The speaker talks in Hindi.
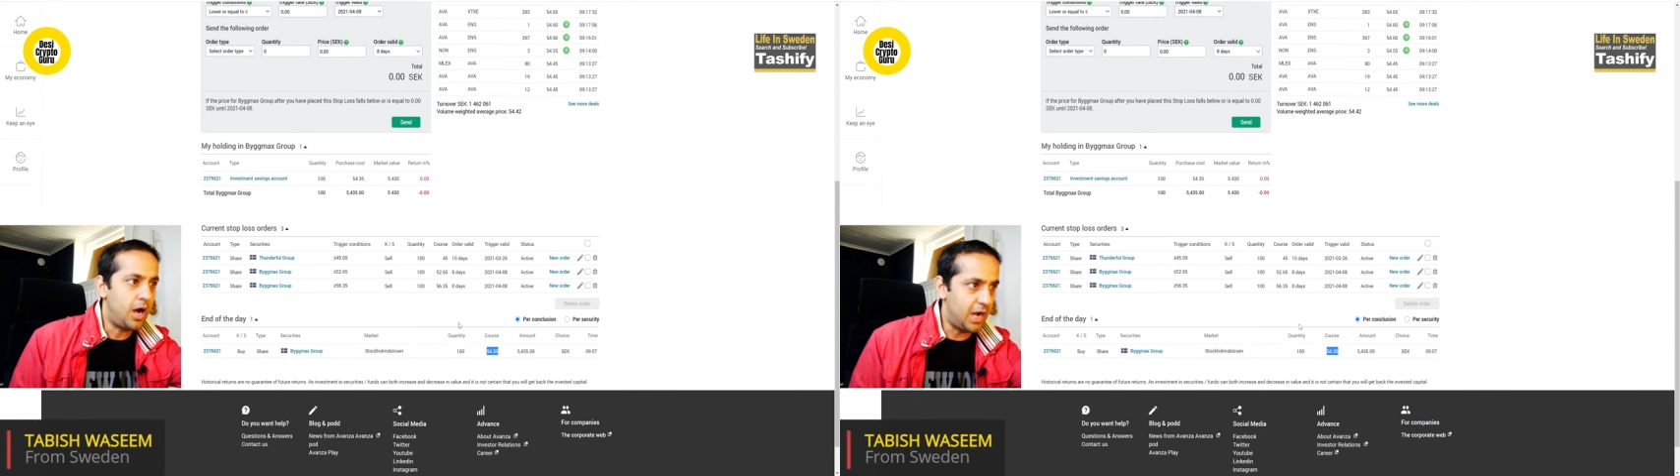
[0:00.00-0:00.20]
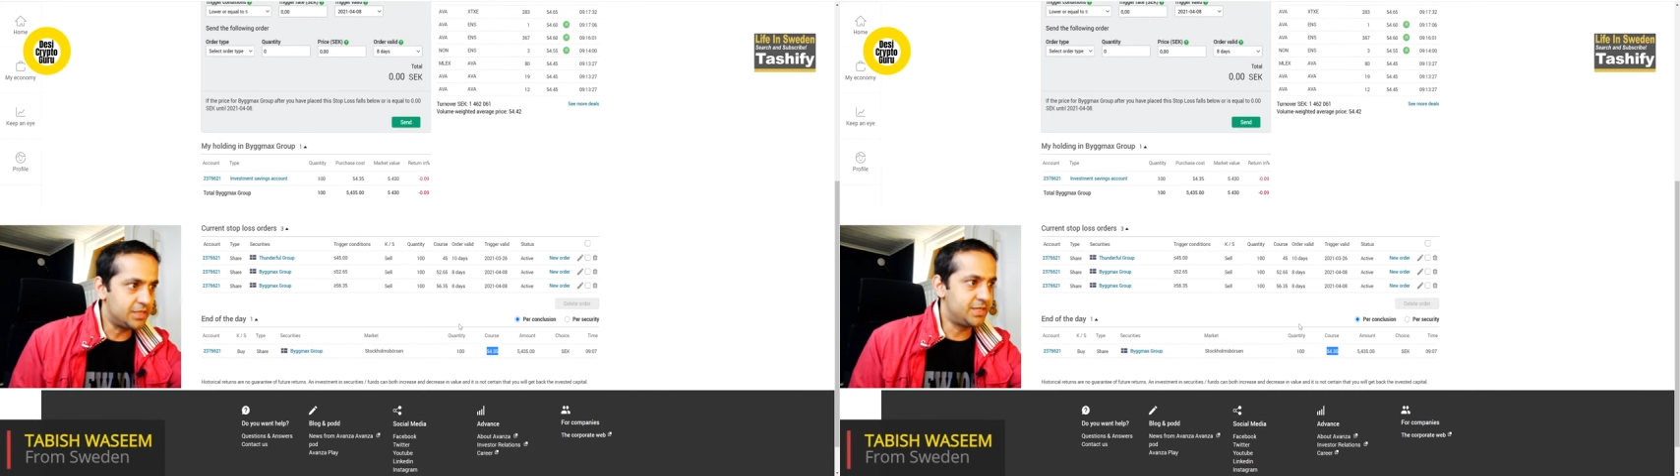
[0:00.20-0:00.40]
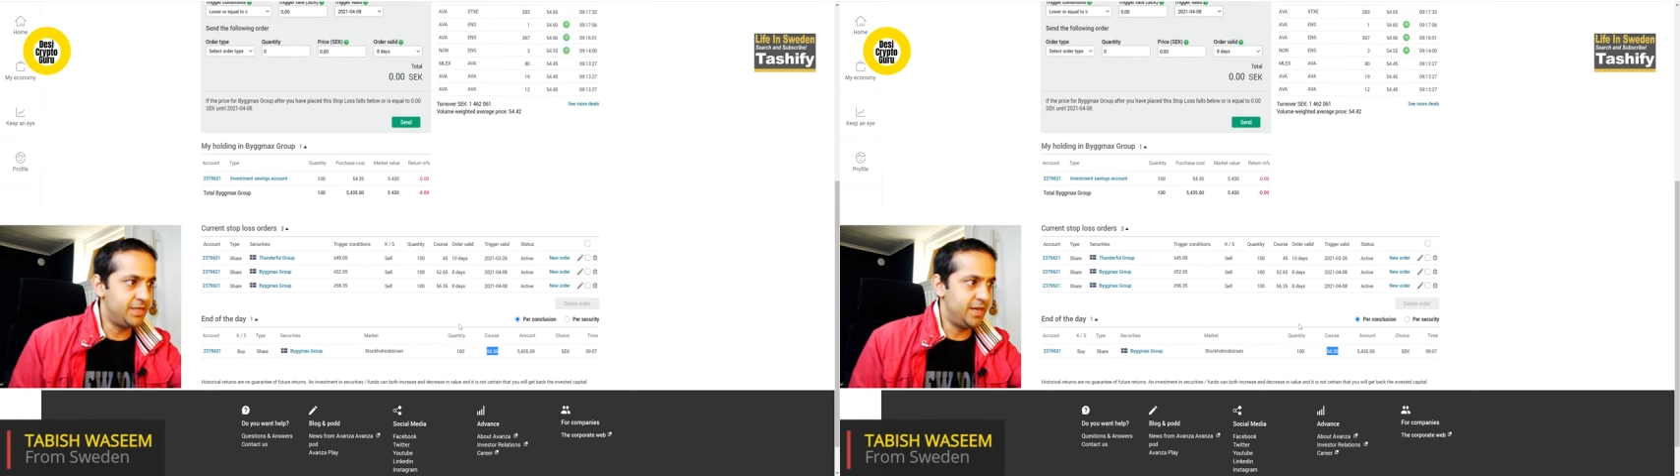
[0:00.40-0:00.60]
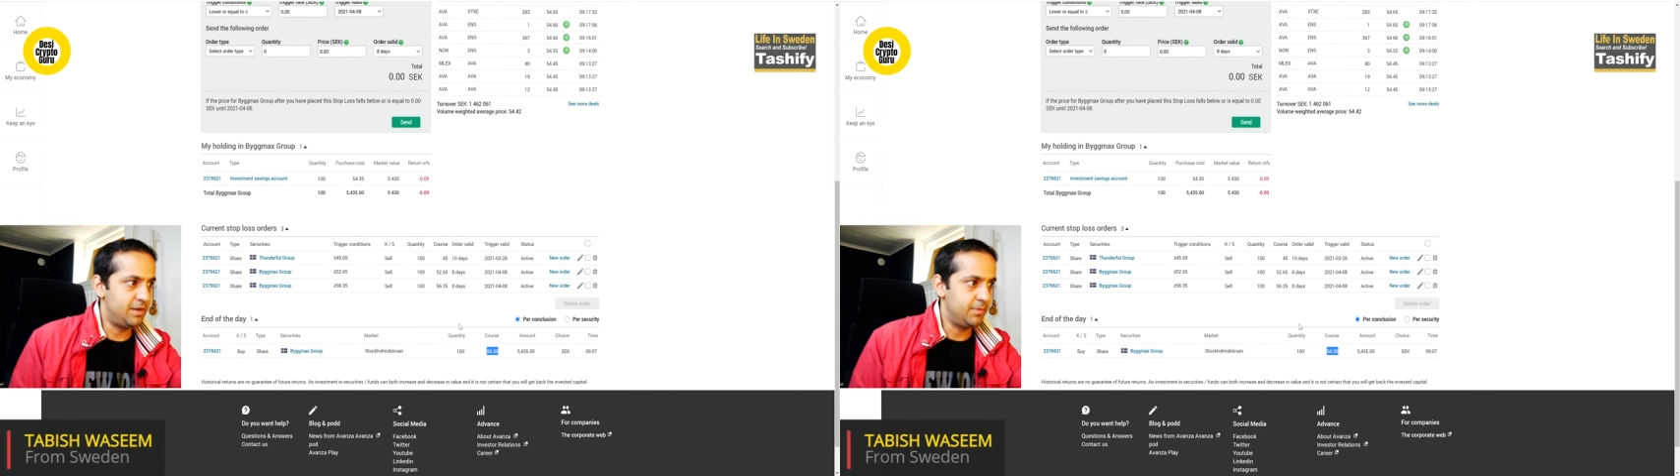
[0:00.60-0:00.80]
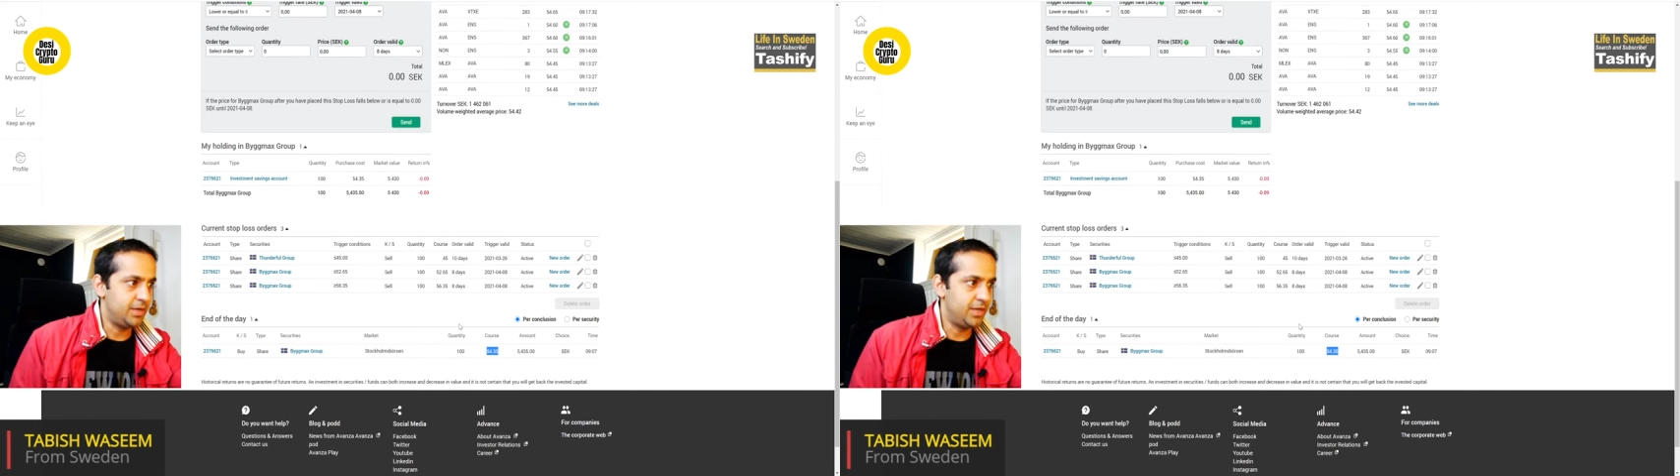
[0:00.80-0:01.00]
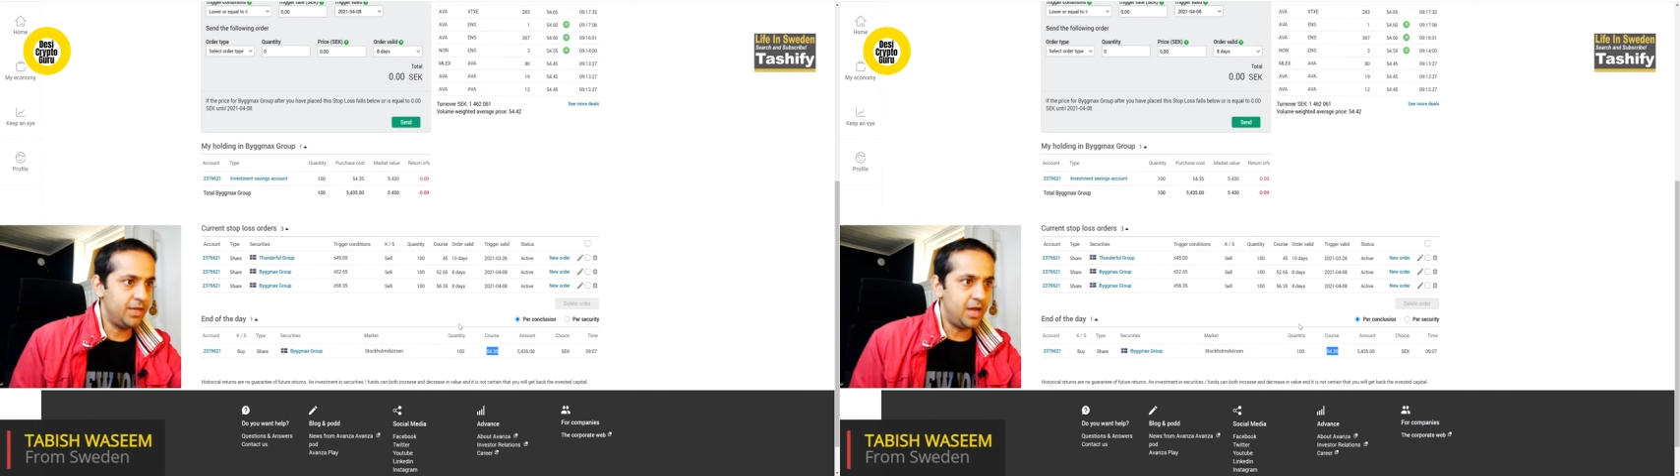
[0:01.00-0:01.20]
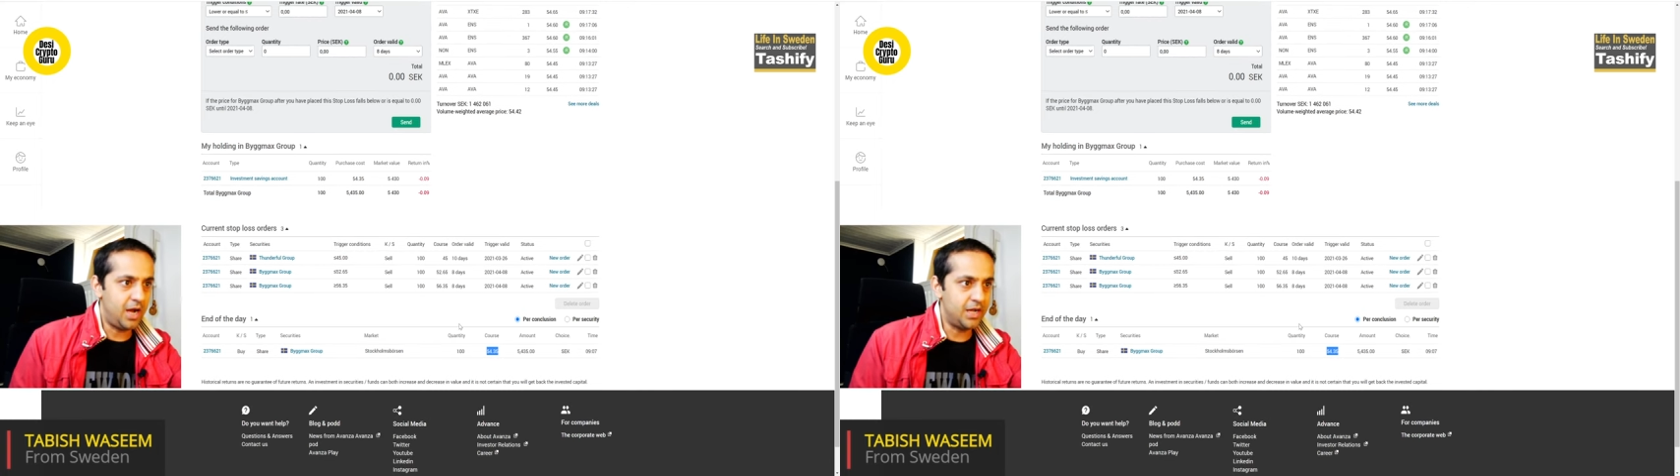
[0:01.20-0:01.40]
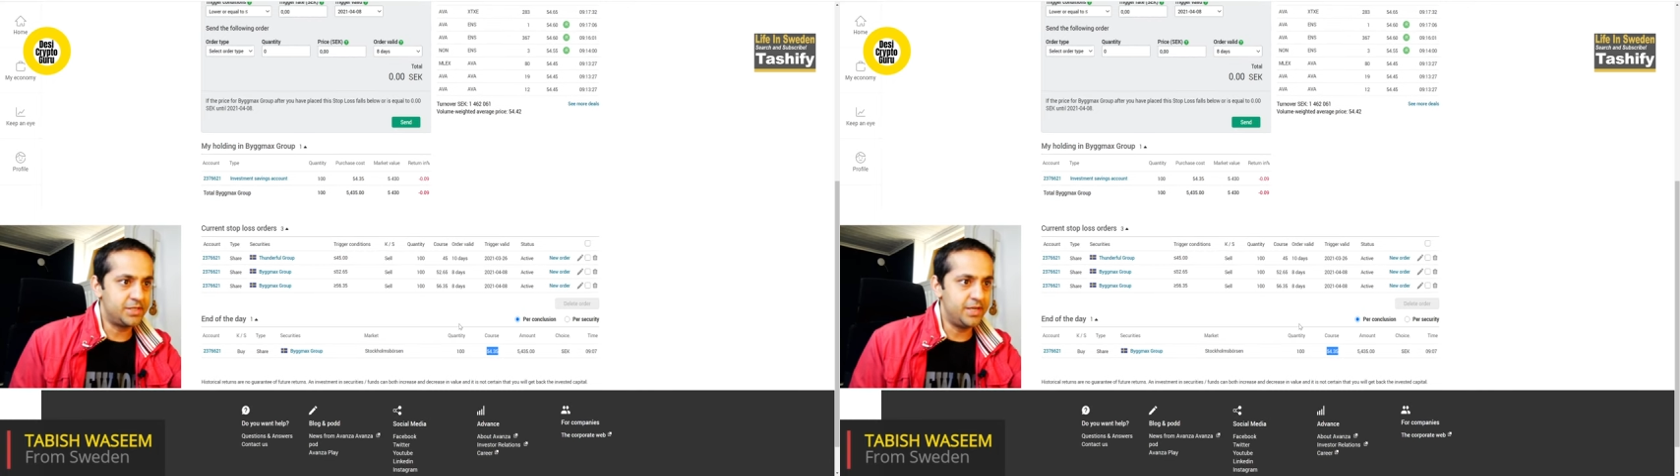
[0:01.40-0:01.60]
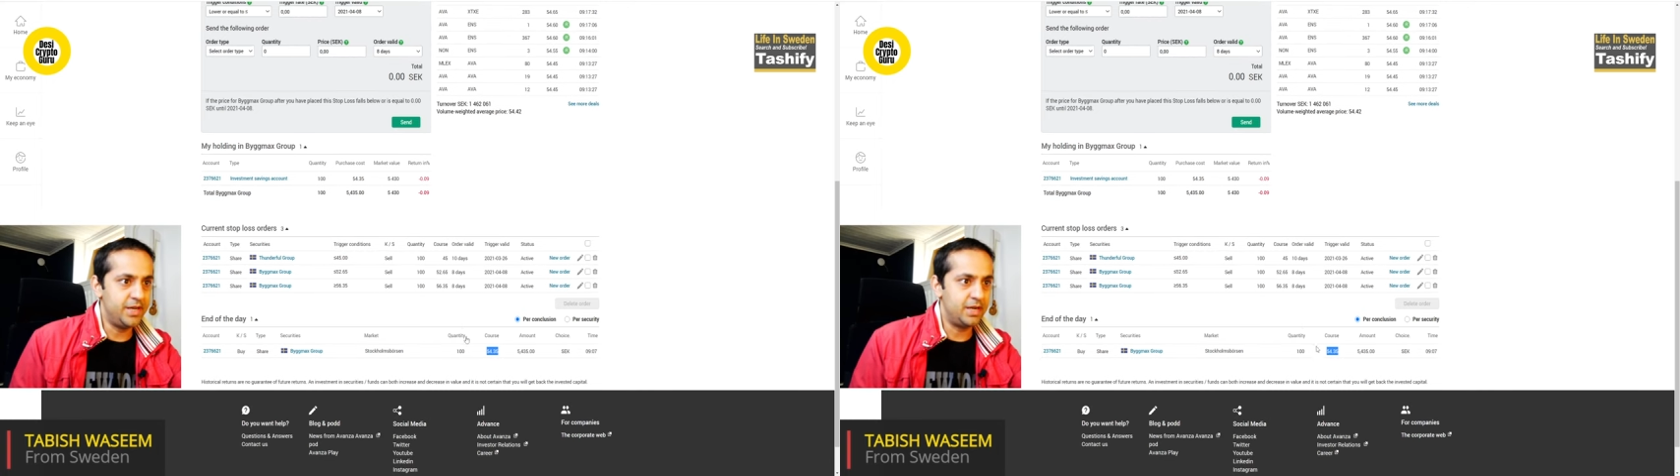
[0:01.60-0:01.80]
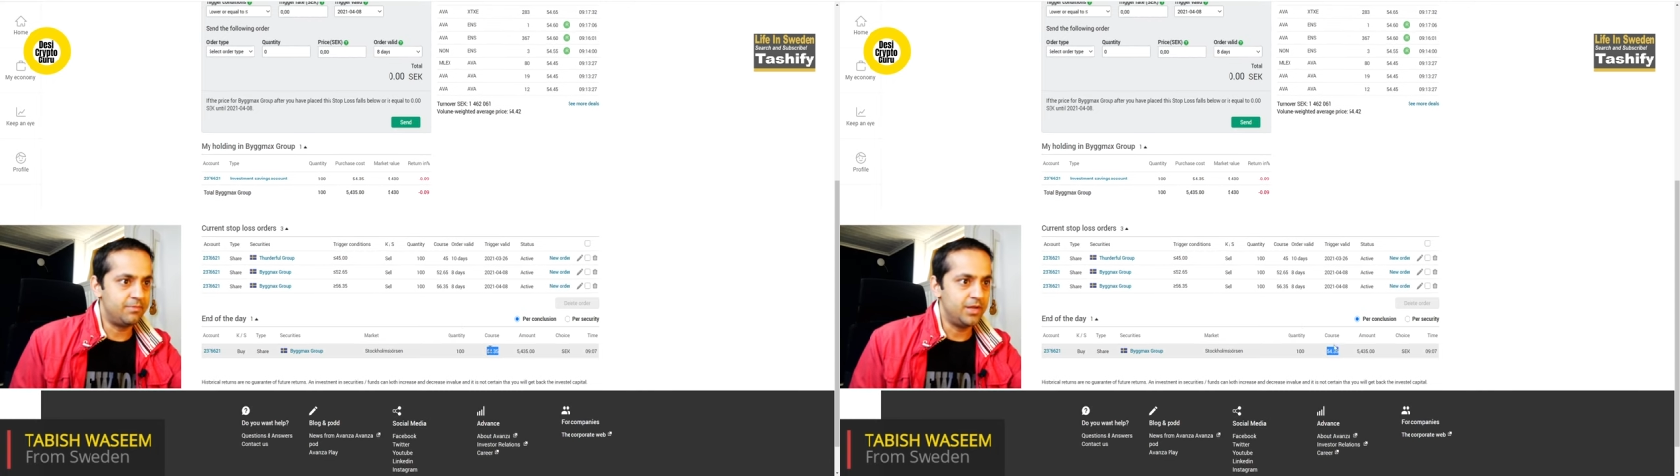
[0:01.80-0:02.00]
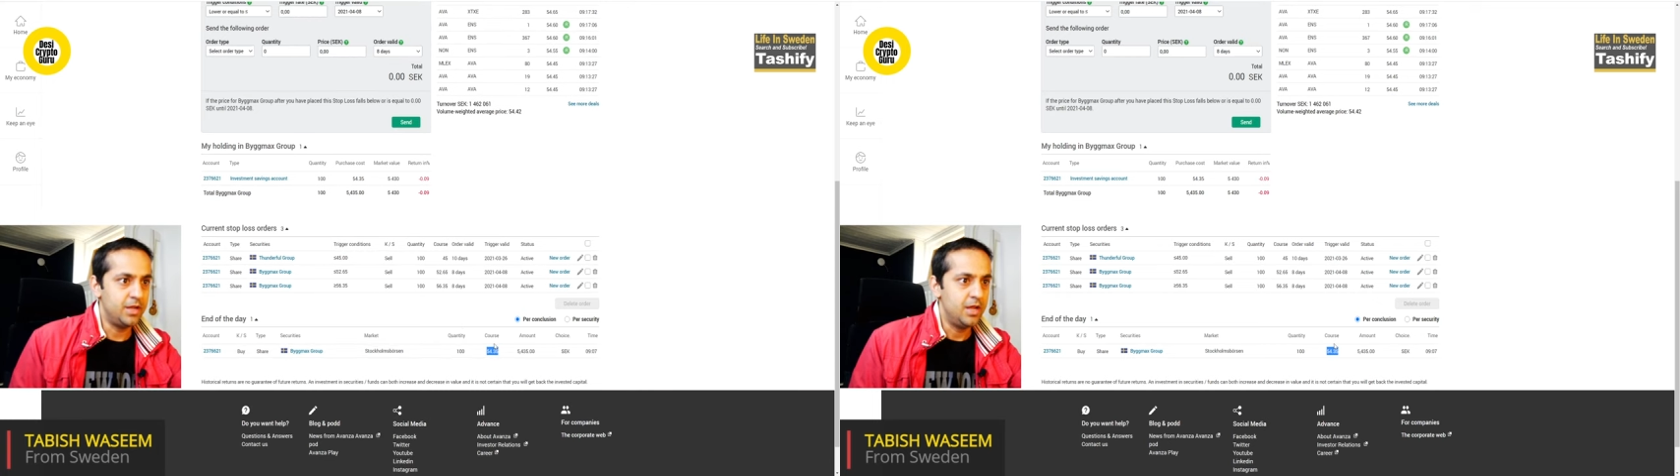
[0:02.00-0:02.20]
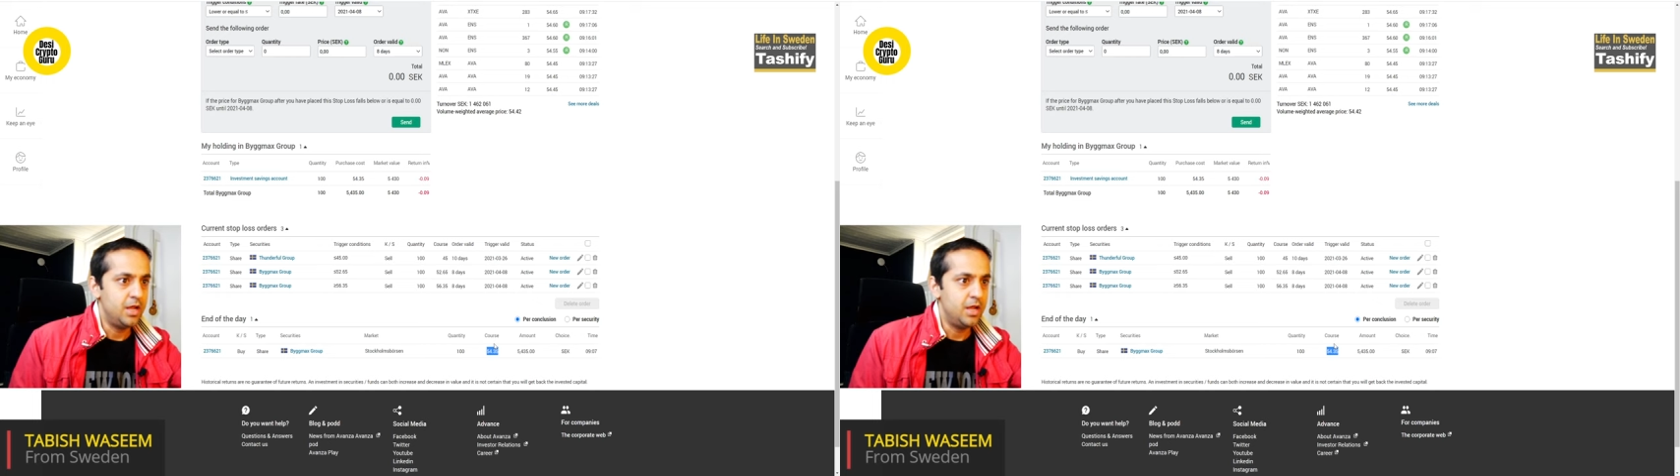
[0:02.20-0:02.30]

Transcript: आज की डेट में ठीक है आज की डेट में